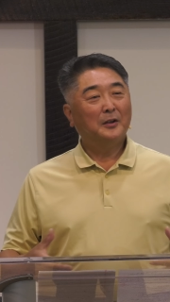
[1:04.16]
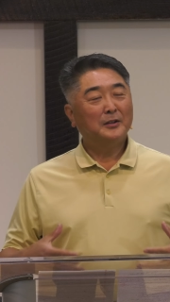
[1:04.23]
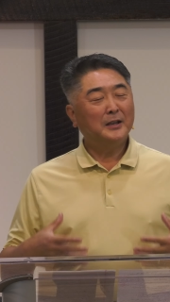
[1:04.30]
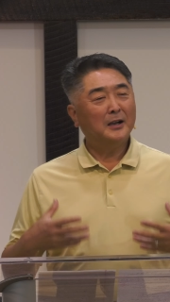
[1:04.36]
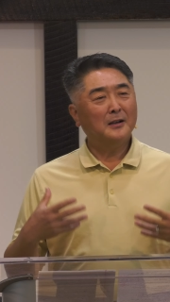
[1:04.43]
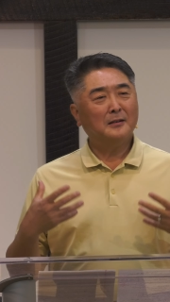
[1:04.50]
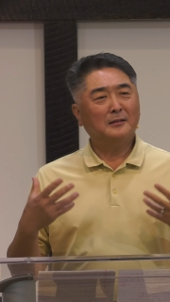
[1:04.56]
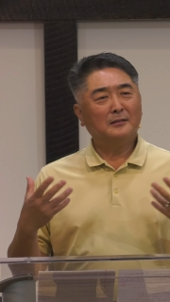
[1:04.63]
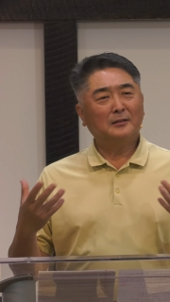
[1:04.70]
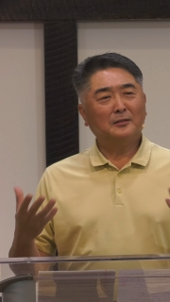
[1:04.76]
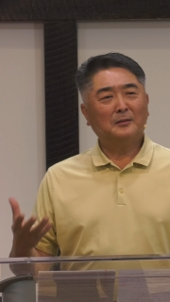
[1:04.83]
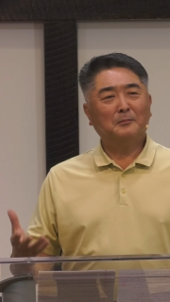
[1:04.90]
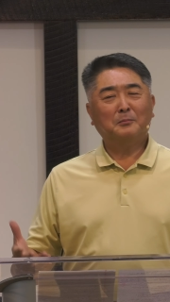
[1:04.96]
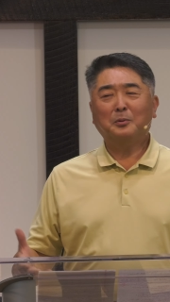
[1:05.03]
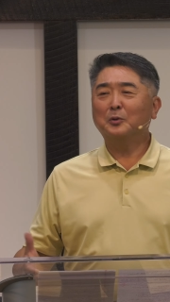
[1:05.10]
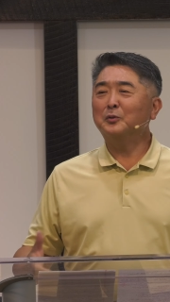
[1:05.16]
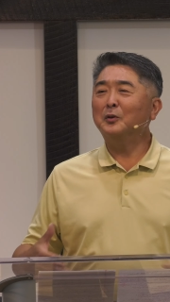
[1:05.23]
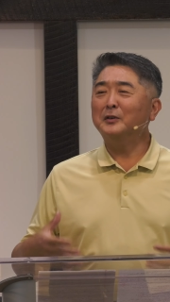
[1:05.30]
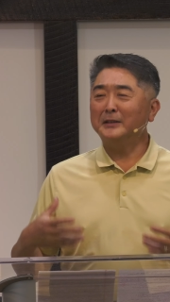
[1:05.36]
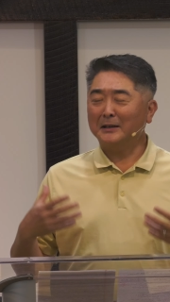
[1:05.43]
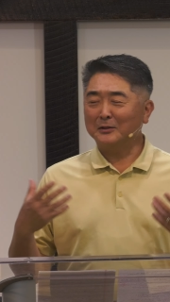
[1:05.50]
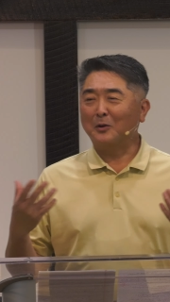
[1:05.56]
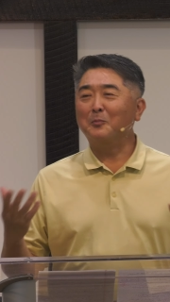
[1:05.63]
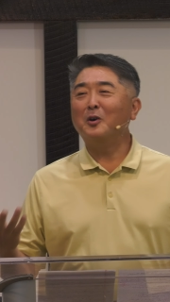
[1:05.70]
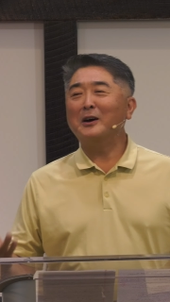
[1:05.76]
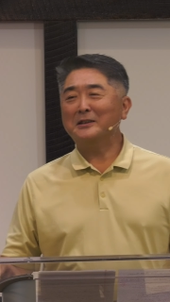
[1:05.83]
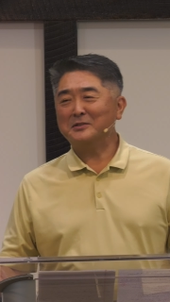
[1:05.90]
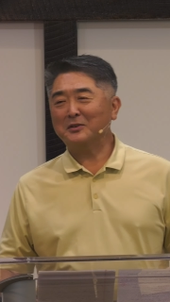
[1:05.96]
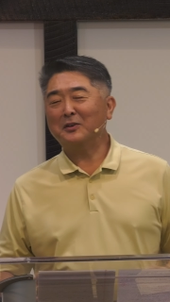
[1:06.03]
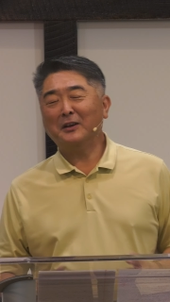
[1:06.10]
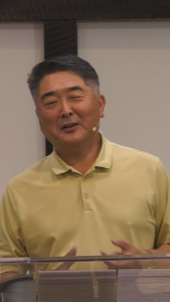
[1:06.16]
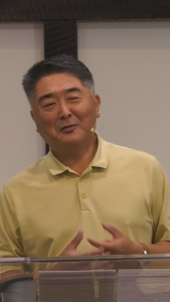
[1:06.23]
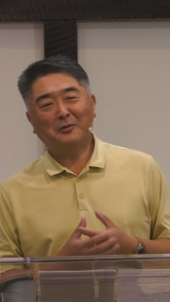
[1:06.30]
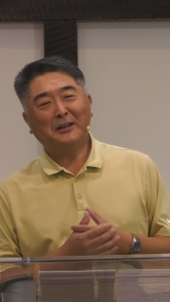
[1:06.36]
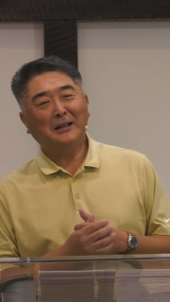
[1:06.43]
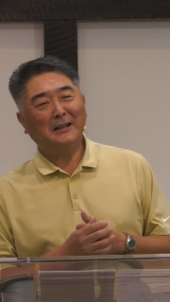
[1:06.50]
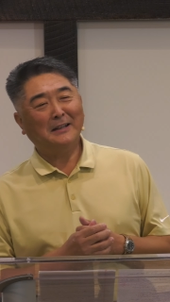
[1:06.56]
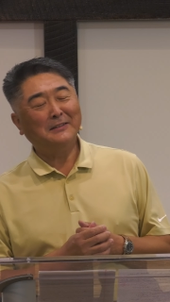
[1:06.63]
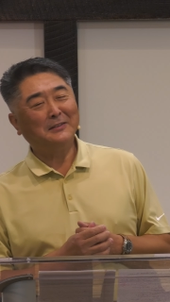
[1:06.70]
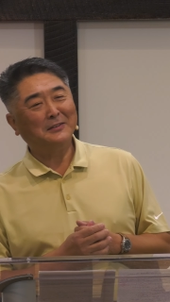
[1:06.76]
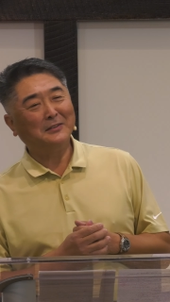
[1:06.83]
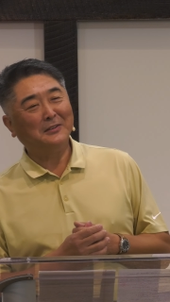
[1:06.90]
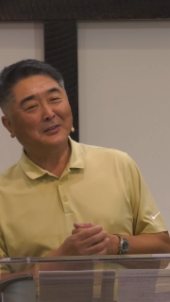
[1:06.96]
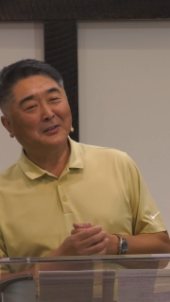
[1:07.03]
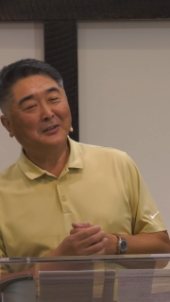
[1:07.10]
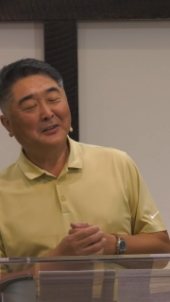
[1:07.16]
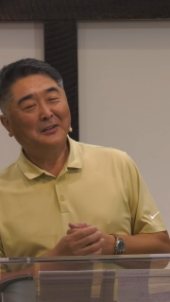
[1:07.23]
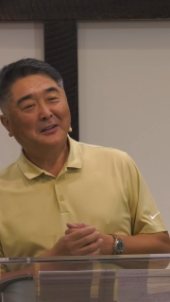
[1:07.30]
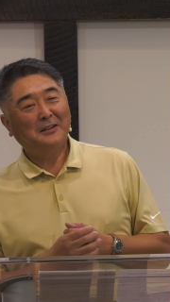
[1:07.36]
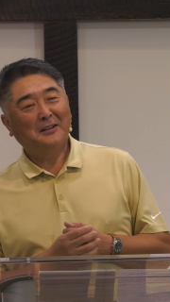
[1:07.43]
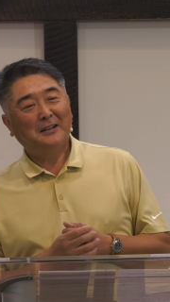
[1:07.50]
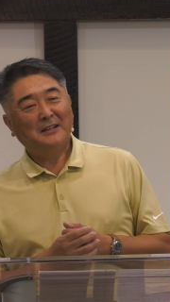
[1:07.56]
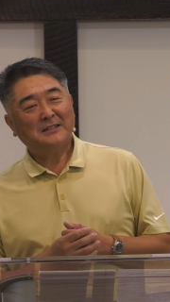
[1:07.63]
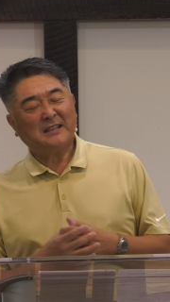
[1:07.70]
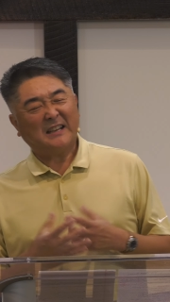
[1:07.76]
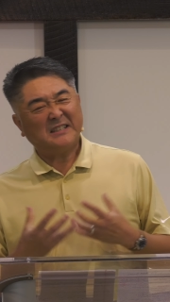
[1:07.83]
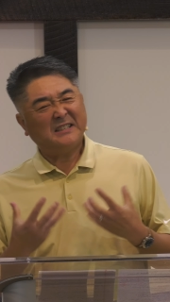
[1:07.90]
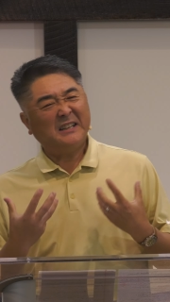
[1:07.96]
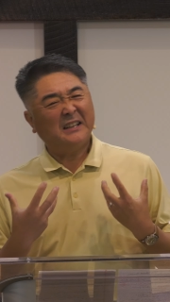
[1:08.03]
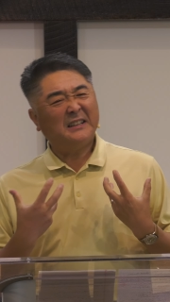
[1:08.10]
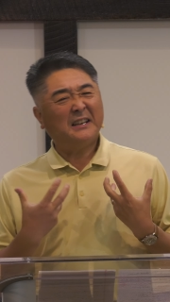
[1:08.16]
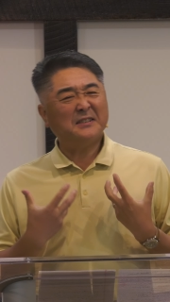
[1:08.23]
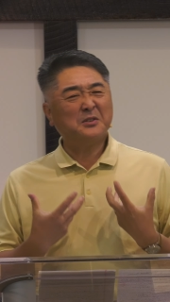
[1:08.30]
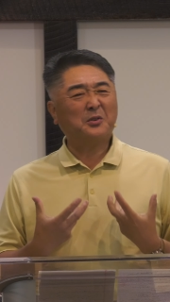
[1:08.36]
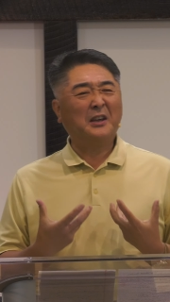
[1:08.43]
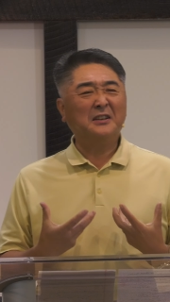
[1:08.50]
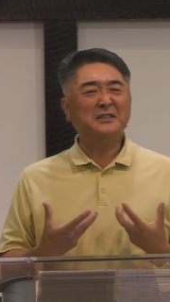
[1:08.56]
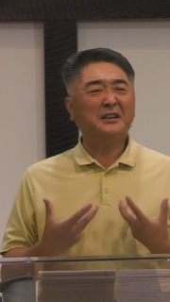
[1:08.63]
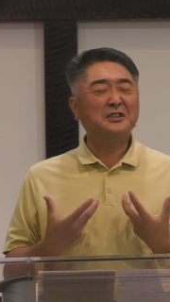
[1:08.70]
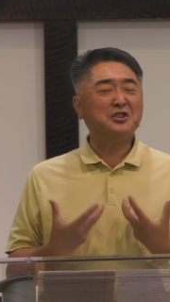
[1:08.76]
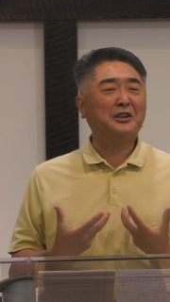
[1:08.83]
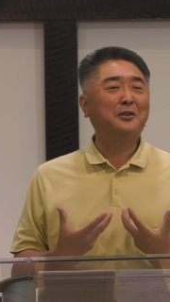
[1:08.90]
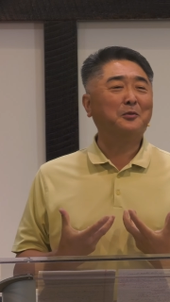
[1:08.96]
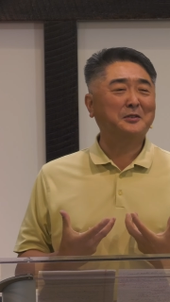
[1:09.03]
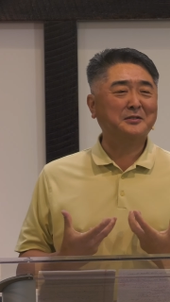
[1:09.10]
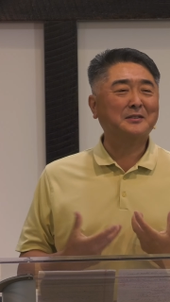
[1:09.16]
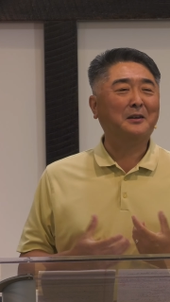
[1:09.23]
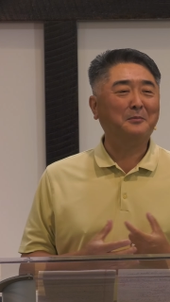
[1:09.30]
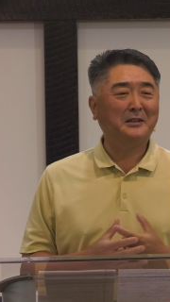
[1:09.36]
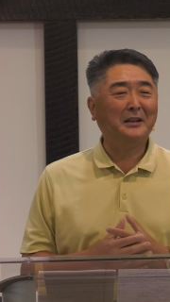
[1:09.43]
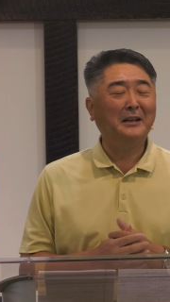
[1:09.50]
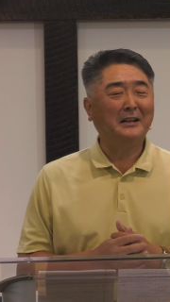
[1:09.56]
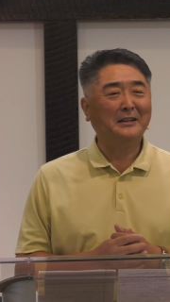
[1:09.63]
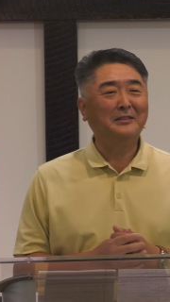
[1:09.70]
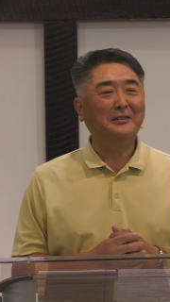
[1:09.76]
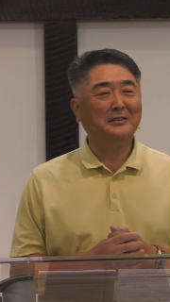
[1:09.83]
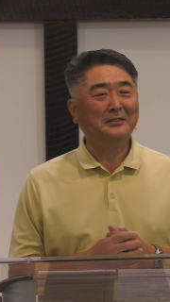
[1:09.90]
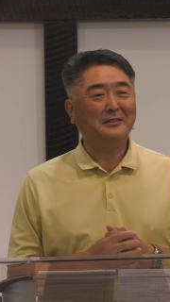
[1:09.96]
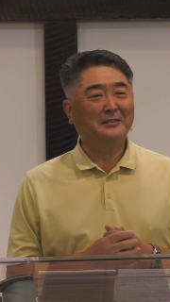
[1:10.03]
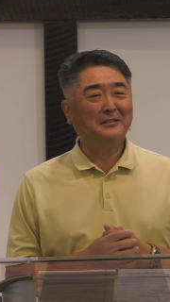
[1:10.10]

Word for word: 그냥 보통 그냥 넘어가죠. 우리 인간들은요. 자신에 대해서 굉장히 제너럴스합니다. 인간들은